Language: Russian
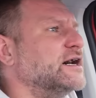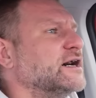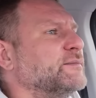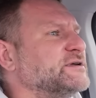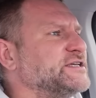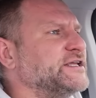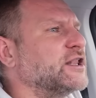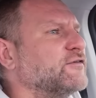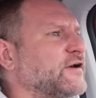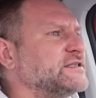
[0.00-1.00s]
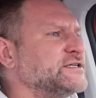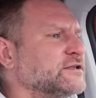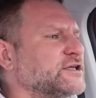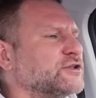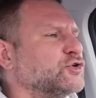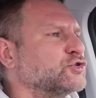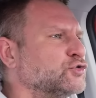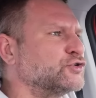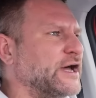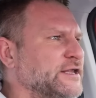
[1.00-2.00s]
а, материалов отделки, то
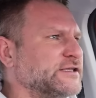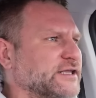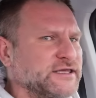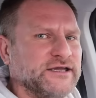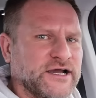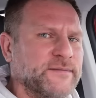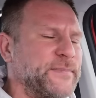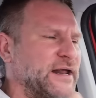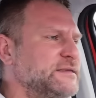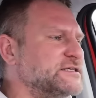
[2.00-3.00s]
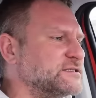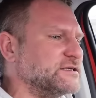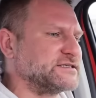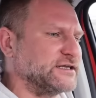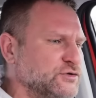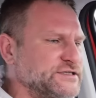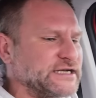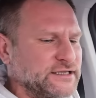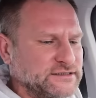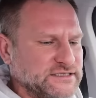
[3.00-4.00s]
тут они такие компромиссные. С одной стороны,